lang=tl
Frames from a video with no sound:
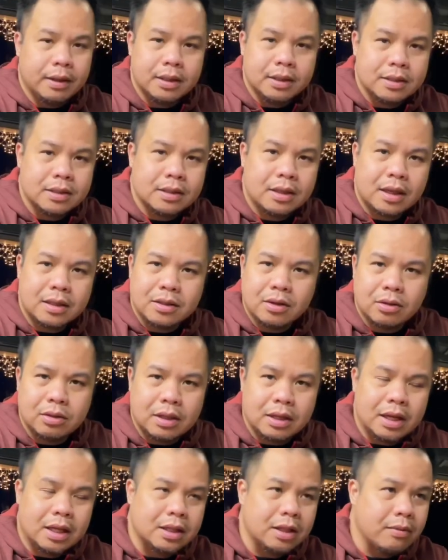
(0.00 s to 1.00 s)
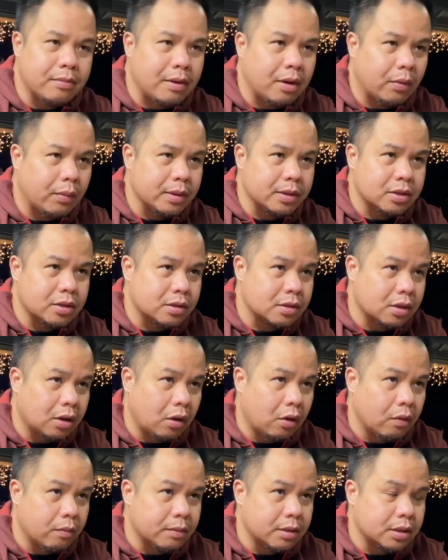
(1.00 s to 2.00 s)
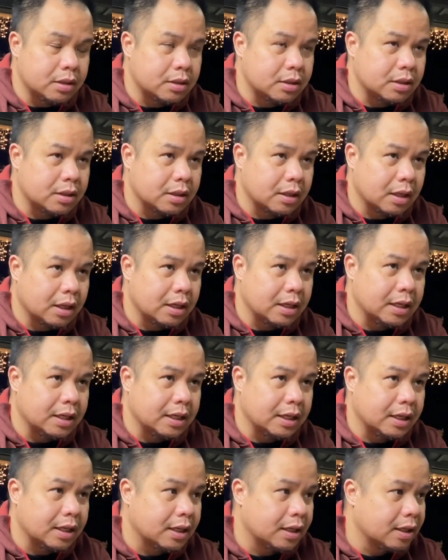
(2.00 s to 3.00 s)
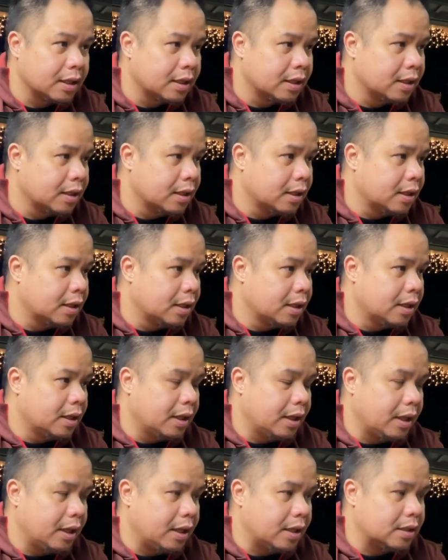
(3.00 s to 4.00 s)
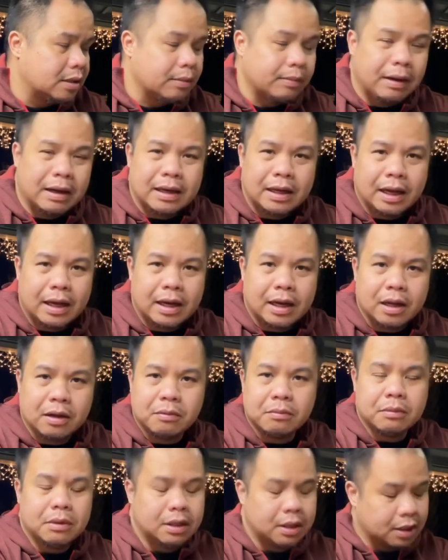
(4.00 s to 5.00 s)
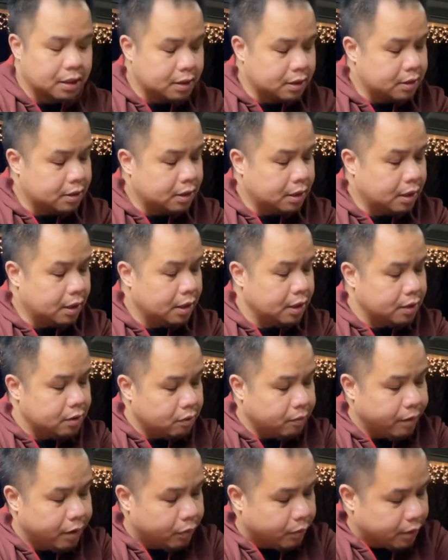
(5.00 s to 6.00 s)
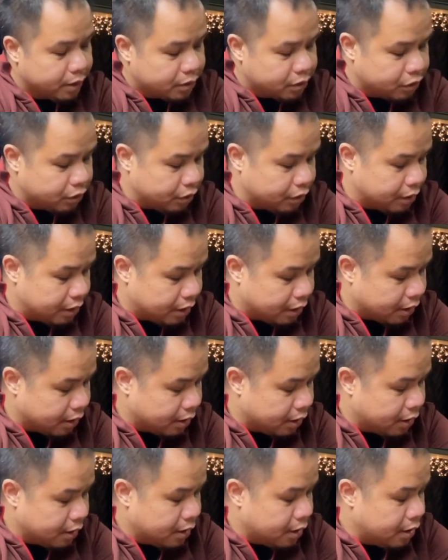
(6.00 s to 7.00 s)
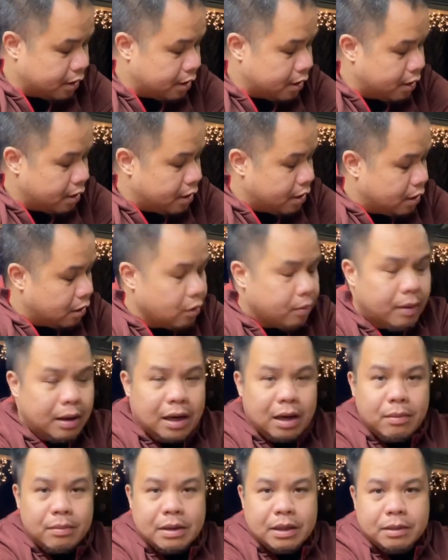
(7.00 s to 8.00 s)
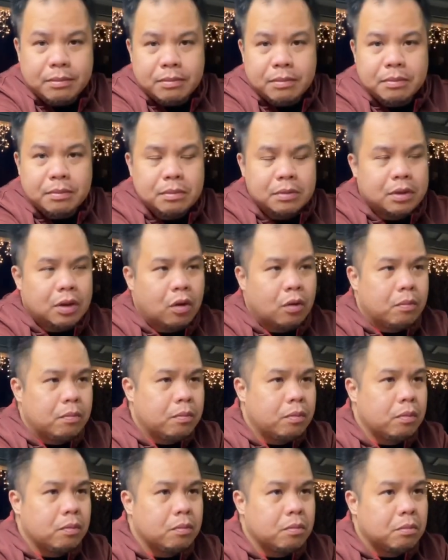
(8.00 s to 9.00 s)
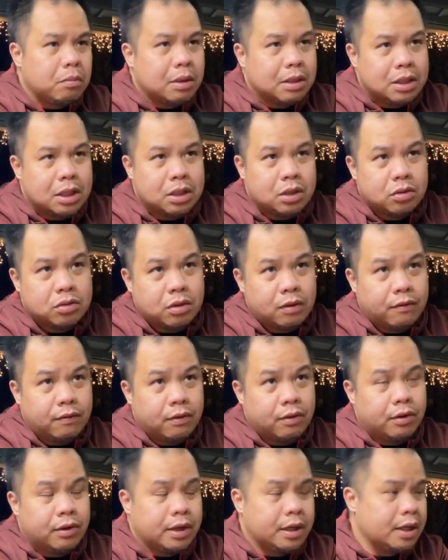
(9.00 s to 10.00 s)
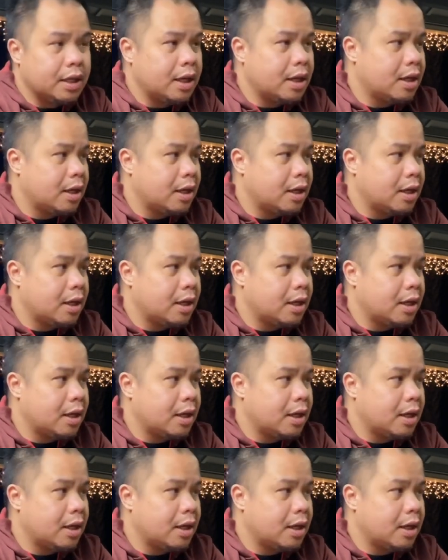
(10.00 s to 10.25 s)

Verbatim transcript: sasagutin natin yung mga questions sa comments kanina and sa mga nakaraang vlogs. So may question na lumalamig daw ba dito sa Florida?